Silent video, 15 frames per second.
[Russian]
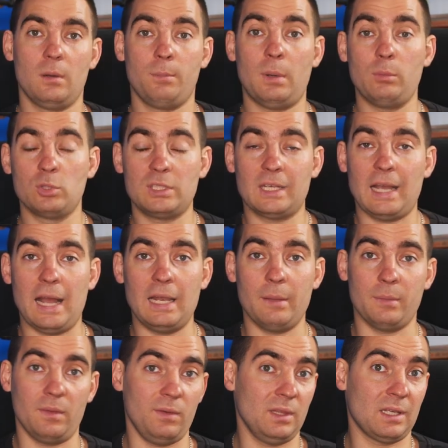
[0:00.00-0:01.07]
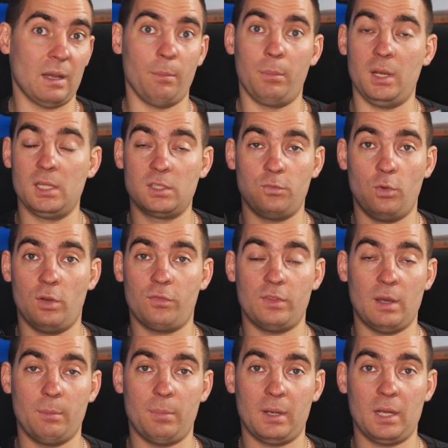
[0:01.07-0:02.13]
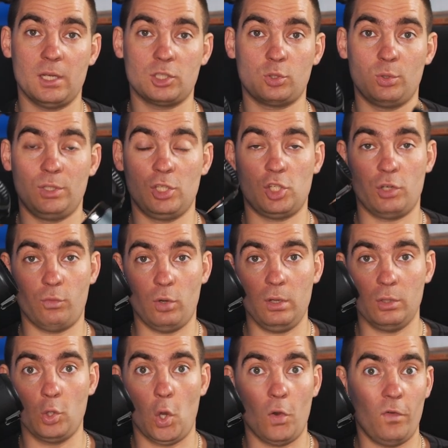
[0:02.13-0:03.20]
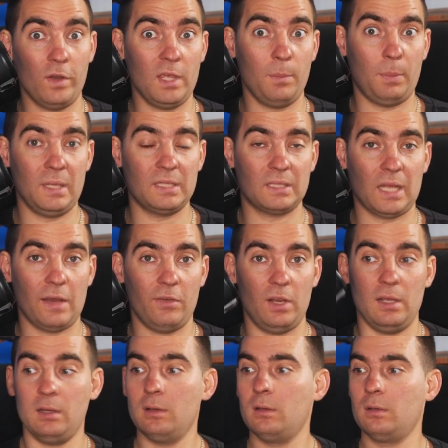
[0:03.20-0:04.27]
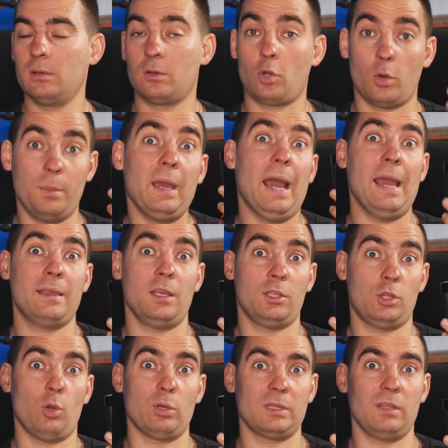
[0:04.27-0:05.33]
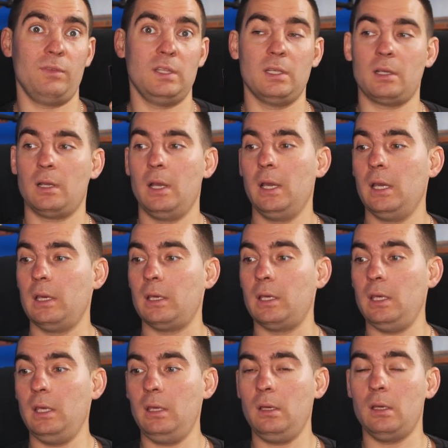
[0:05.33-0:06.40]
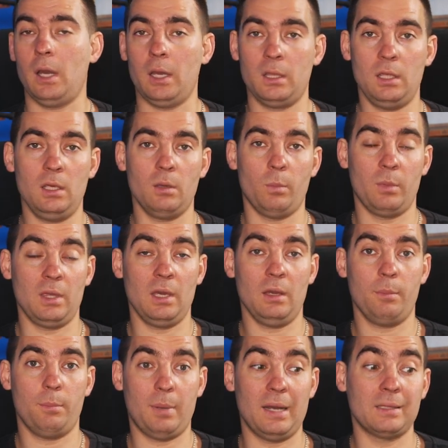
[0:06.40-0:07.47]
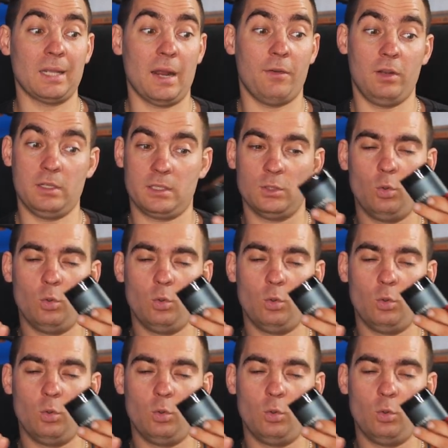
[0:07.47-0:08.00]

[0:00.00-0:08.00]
По музыкальным новинкам Blitzwolf нам пока что ничего нового не представили, кроме этих трех новинок. И они мне понравились.